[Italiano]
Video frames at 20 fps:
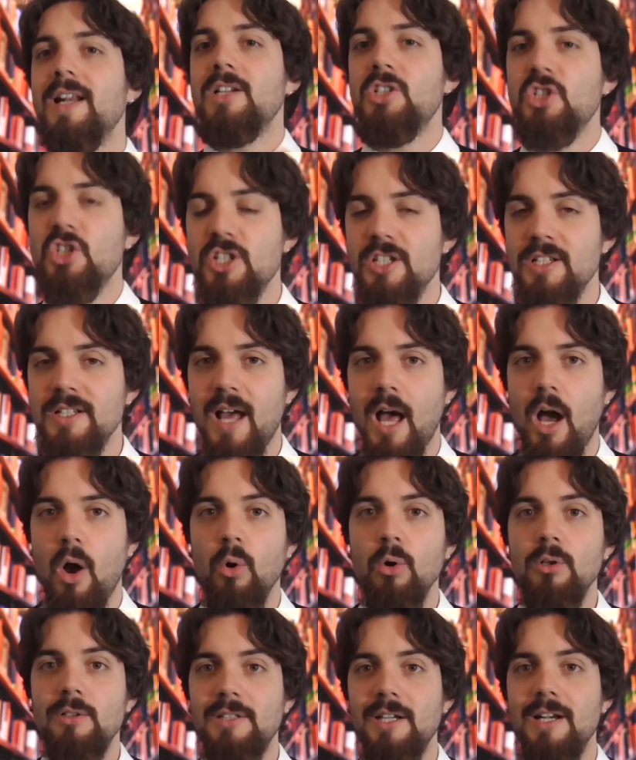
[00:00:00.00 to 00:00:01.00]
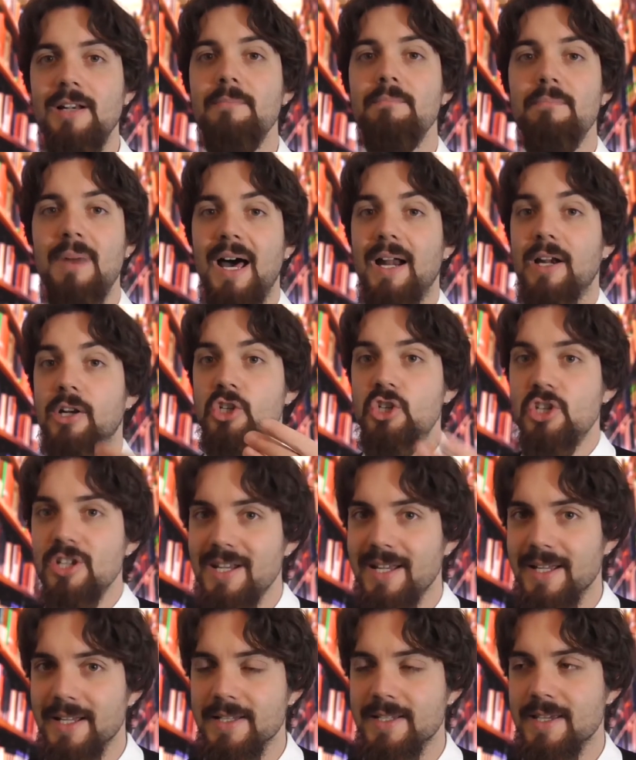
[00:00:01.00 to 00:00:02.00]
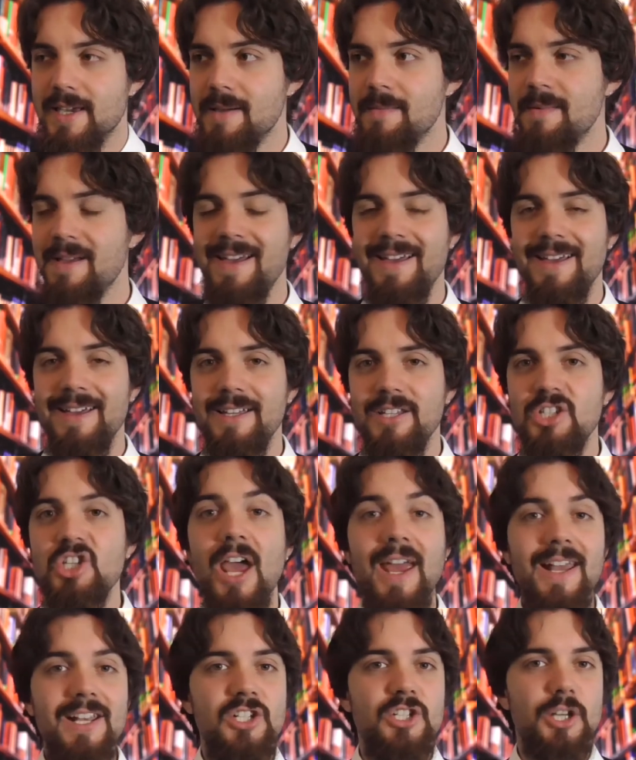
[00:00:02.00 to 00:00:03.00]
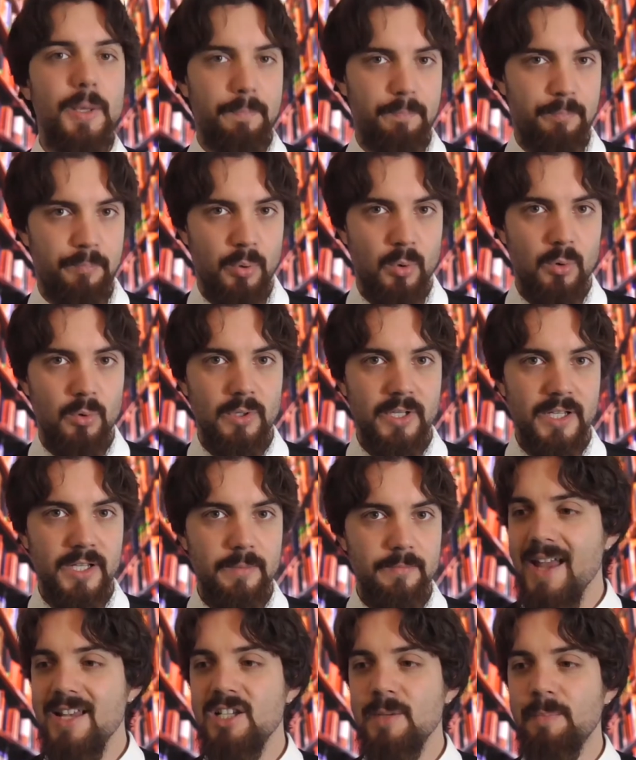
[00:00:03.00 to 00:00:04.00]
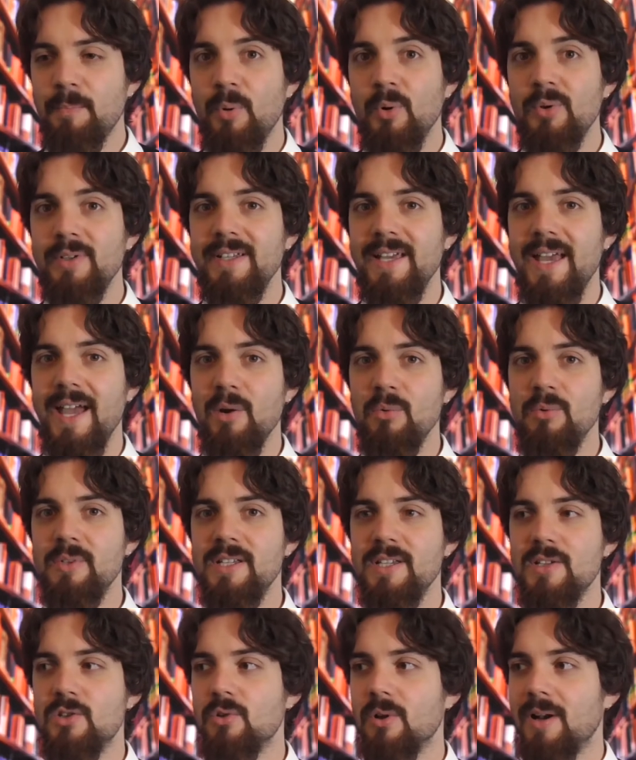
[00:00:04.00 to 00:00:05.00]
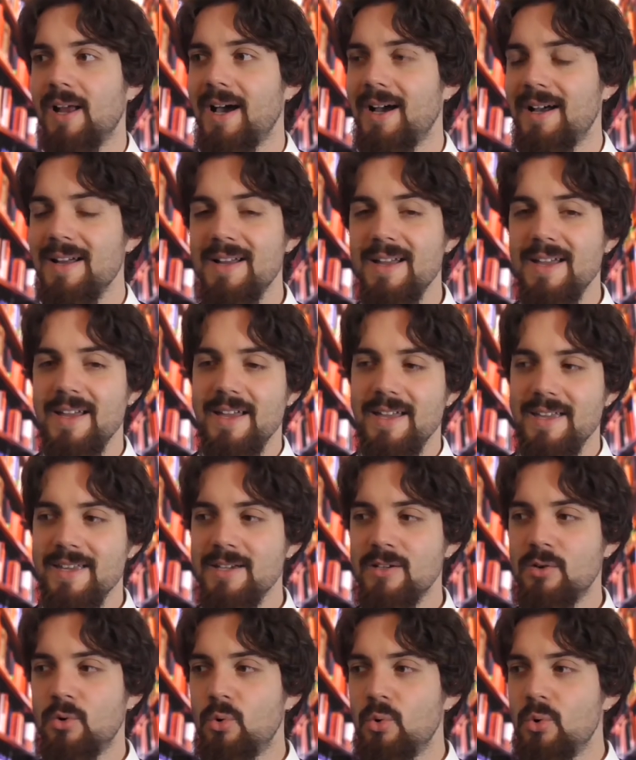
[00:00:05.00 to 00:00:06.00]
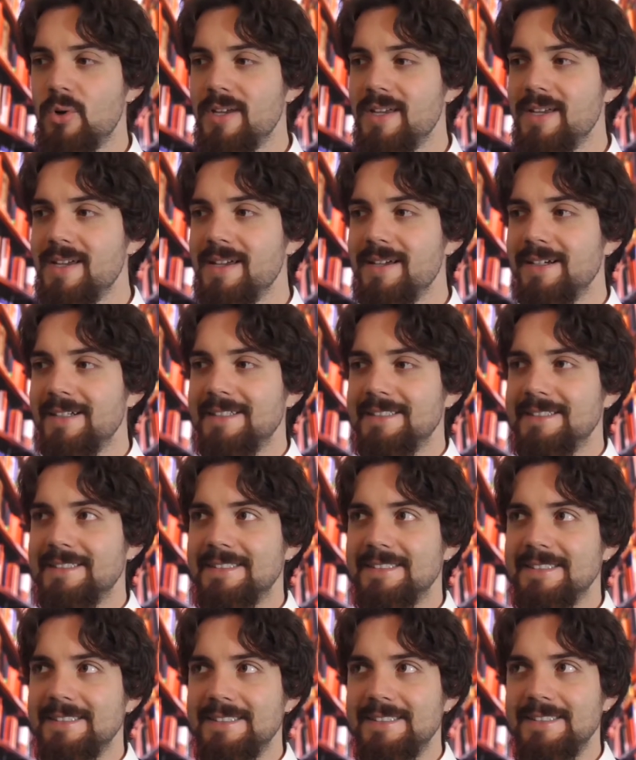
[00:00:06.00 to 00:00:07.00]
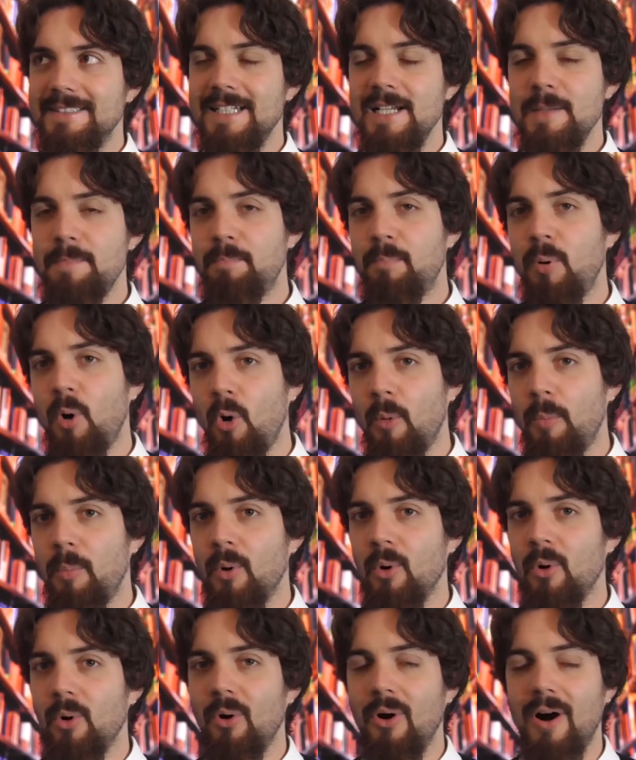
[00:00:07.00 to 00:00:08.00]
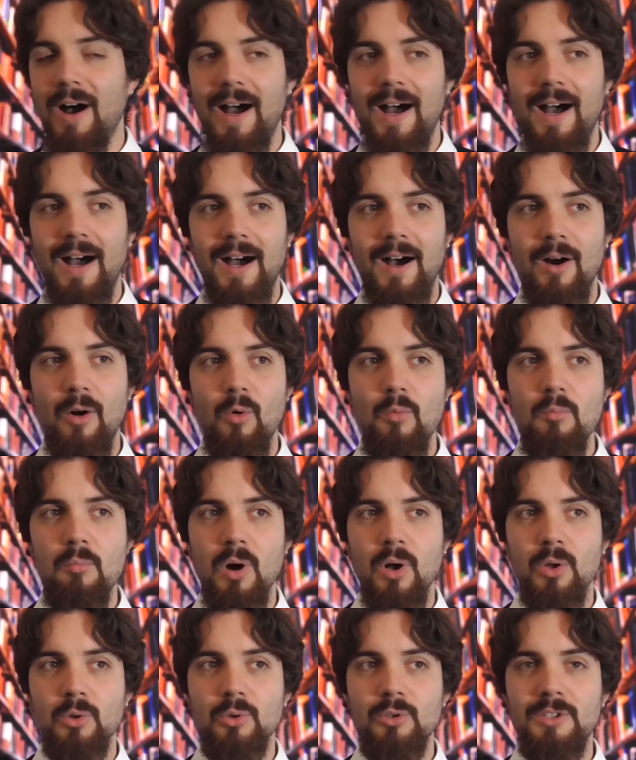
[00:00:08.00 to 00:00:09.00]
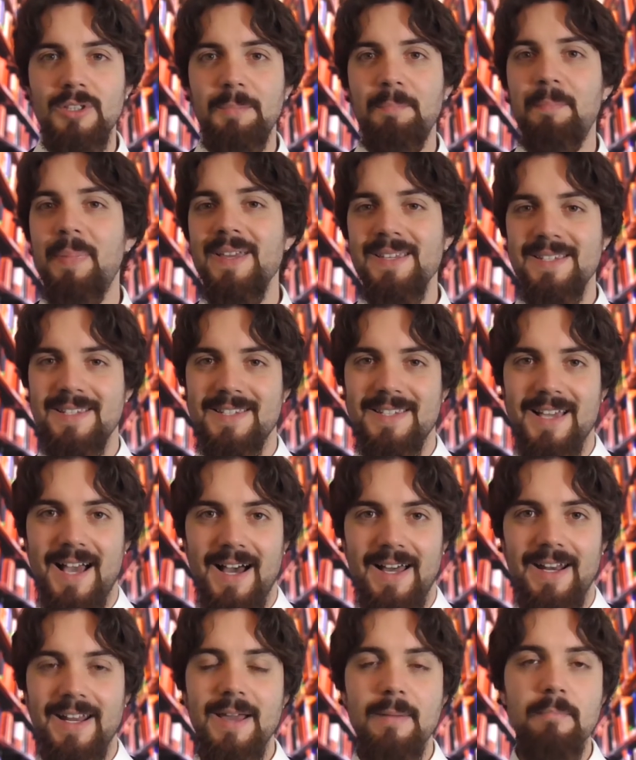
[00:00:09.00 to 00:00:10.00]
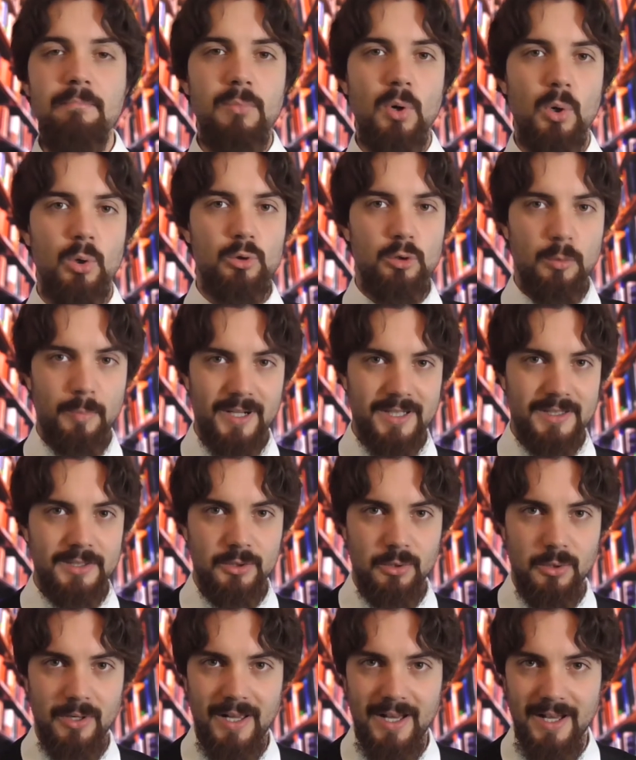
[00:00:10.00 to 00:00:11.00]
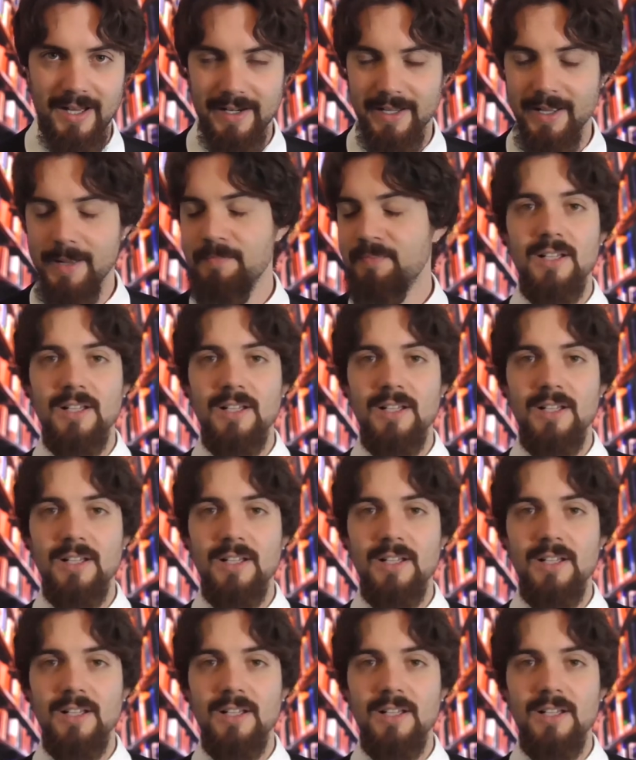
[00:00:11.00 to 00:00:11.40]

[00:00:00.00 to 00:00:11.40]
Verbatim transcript: la Cina, oltre il Mar Cinese, c'è il Giappone. E il Giappone è un'isola in cui il popolo ha un modo di pensare molto particolare.